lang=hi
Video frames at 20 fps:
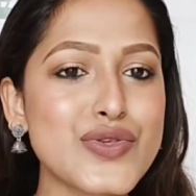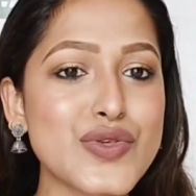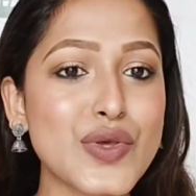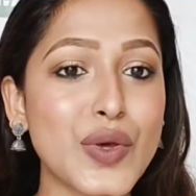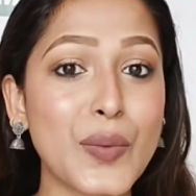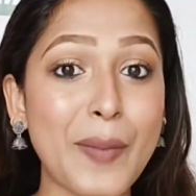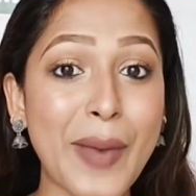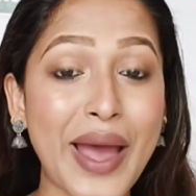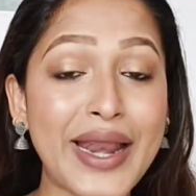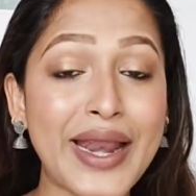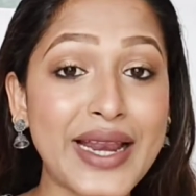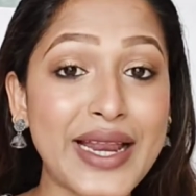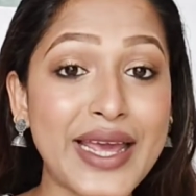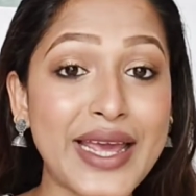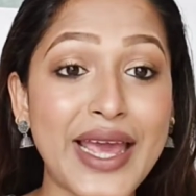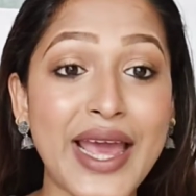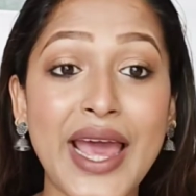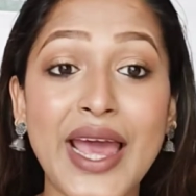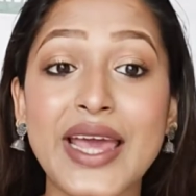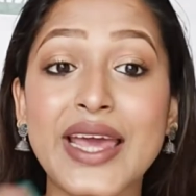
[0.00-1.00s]
सो so, मैंने
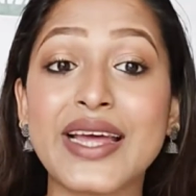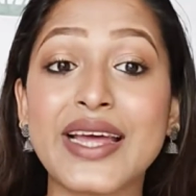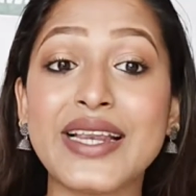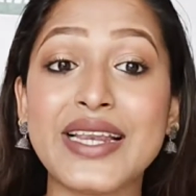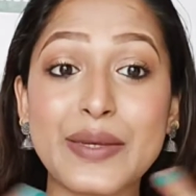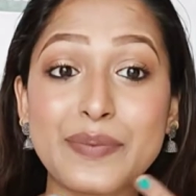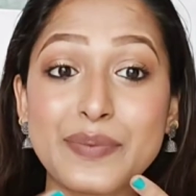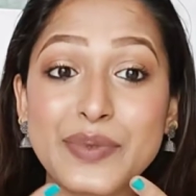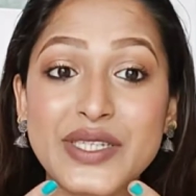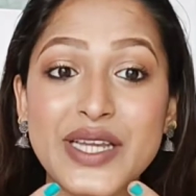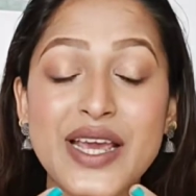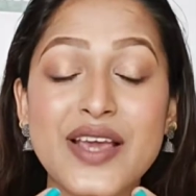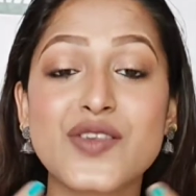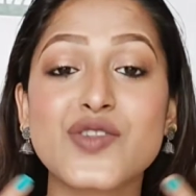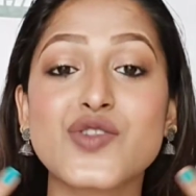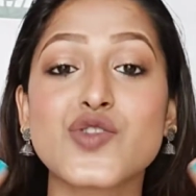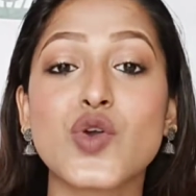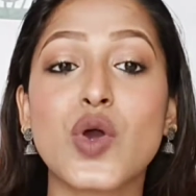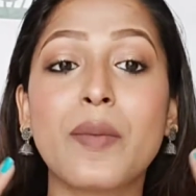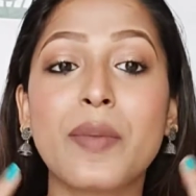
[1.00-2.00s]
ली है ये
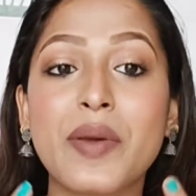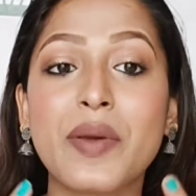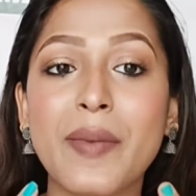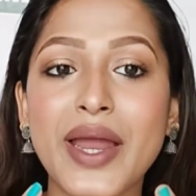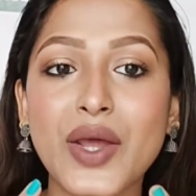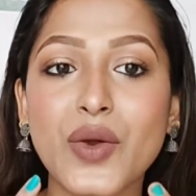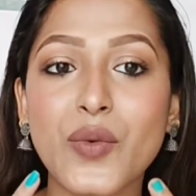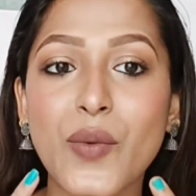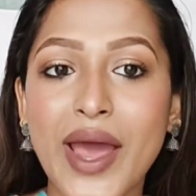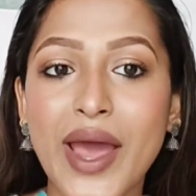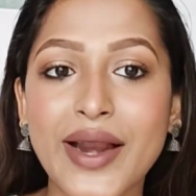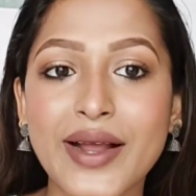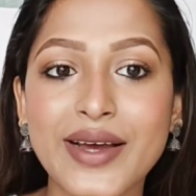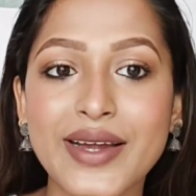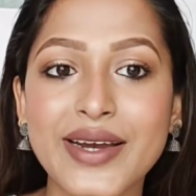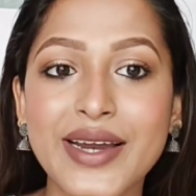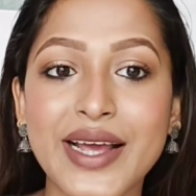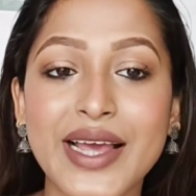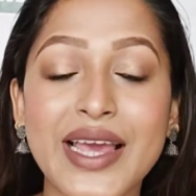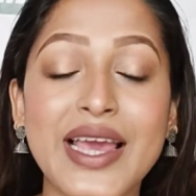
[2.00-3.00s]
लिपस्टिक्स जो अभी मैंने वेयर
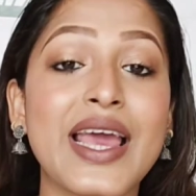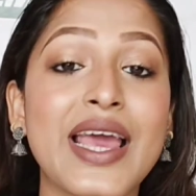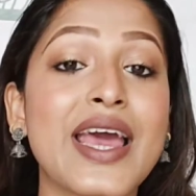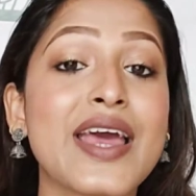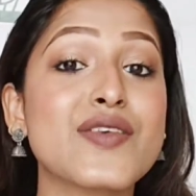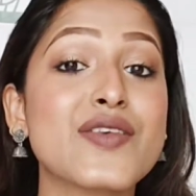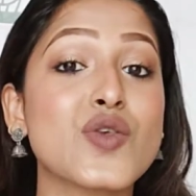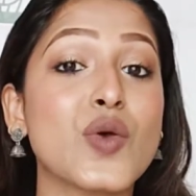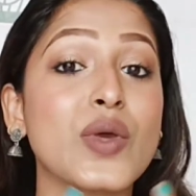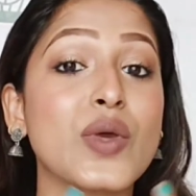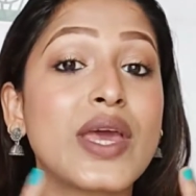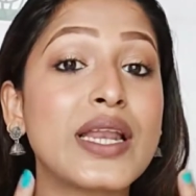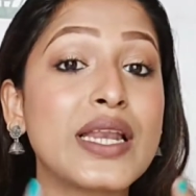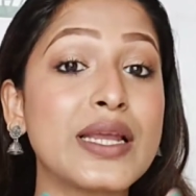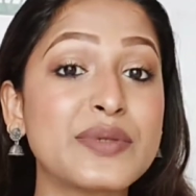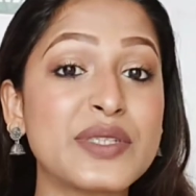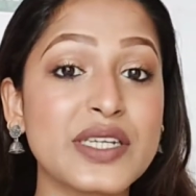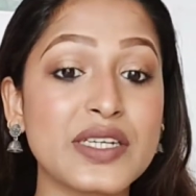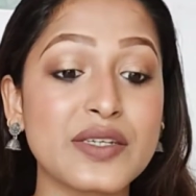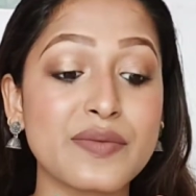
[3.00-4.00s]
कर रखी है सो so, ये
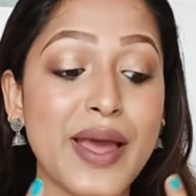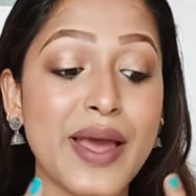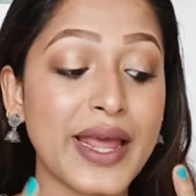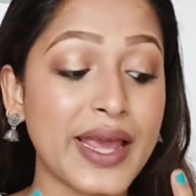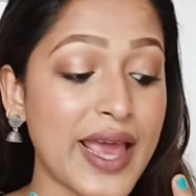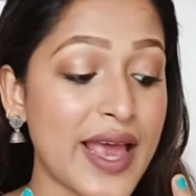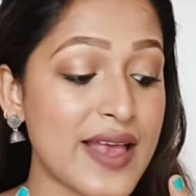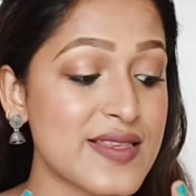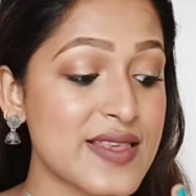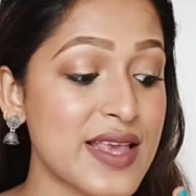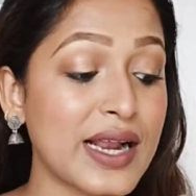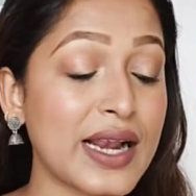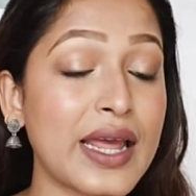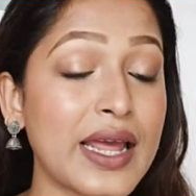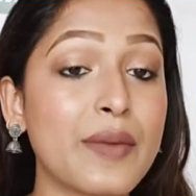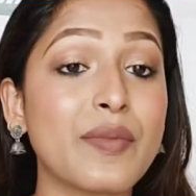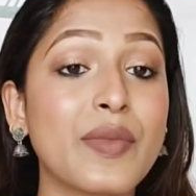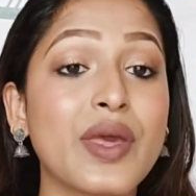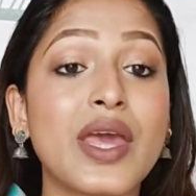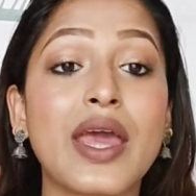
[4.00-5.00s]
लिपस्टिक्स मैंने कैसे
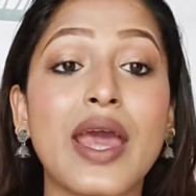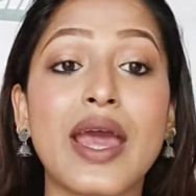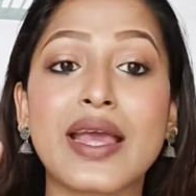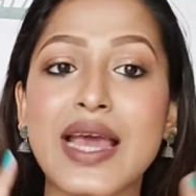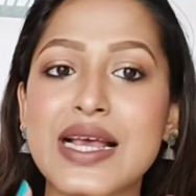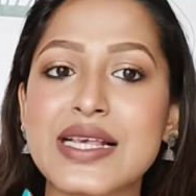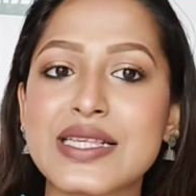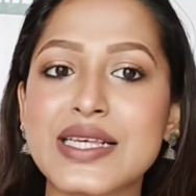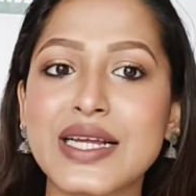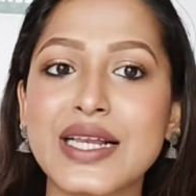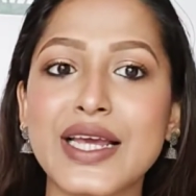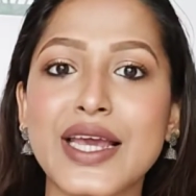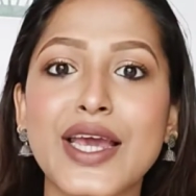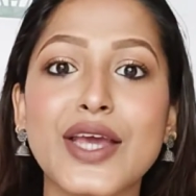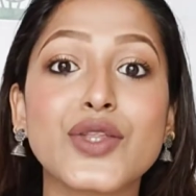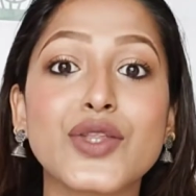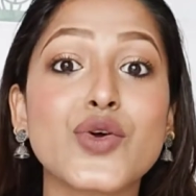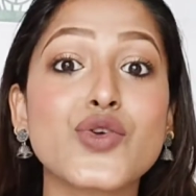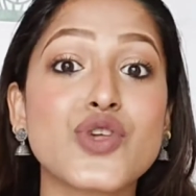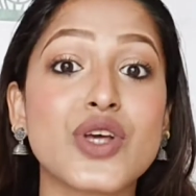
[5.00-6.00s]
क्लेम की है कैसे ली
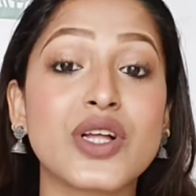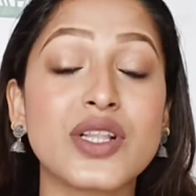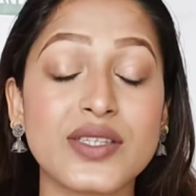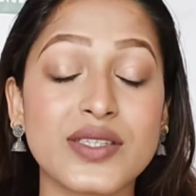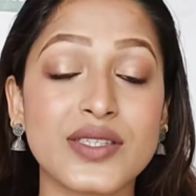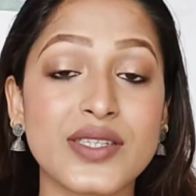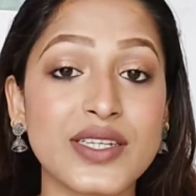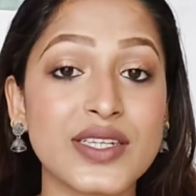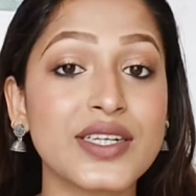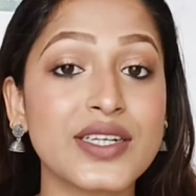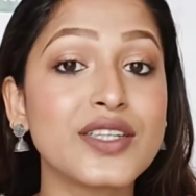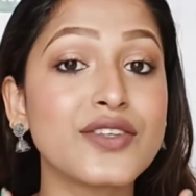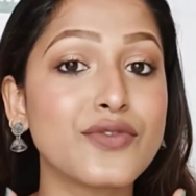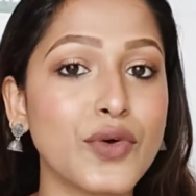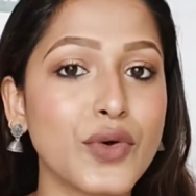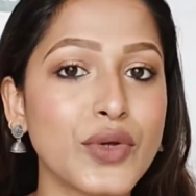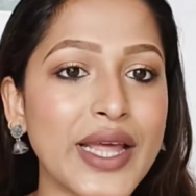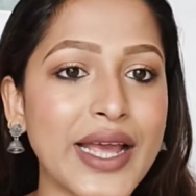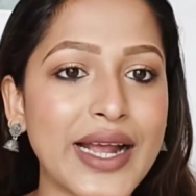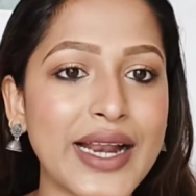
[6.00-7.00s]
है तो जल्द से जल्द
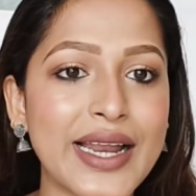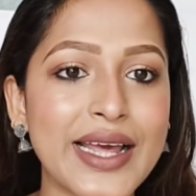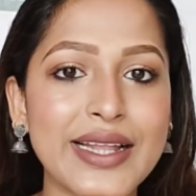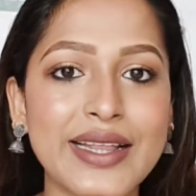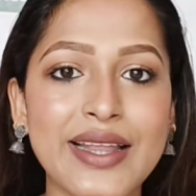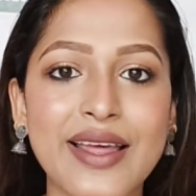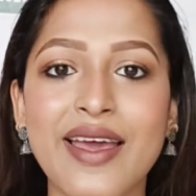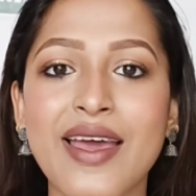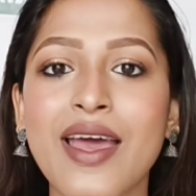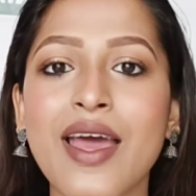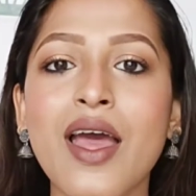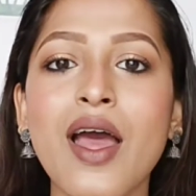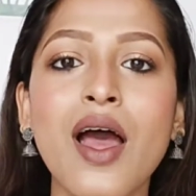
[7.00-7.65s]
वो देख लेते हैं